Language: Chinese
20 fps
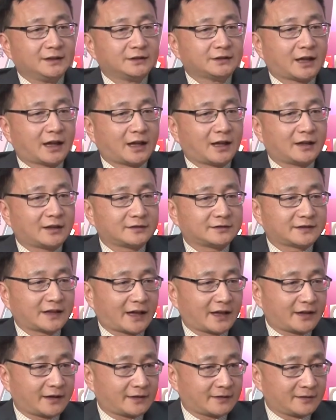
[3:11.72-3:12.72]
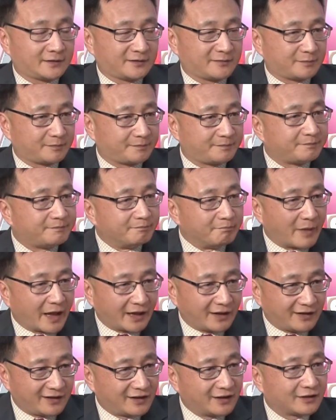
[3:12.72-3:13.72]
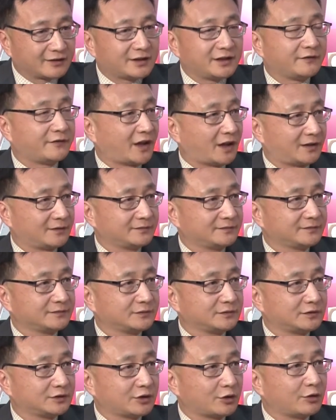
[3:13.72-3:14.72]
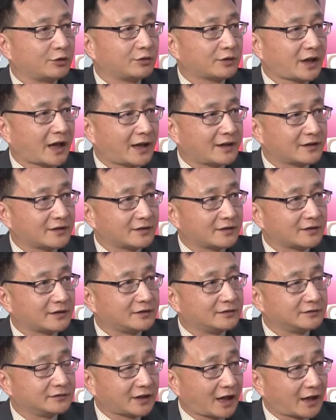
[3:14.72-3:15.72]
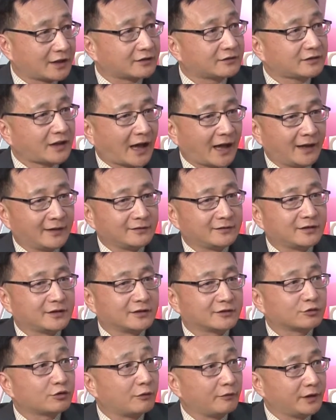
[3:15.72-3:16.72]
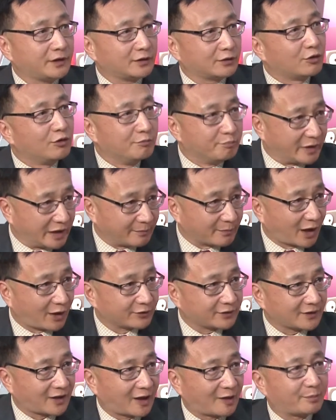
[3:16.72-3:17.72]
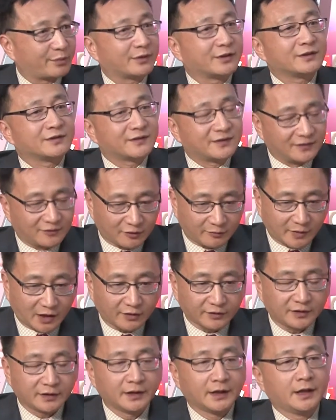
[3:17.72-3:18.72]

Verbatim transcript: 他在每一个地方都开始跟人家谈这个所谓的公平贸易，而不是自由贸易。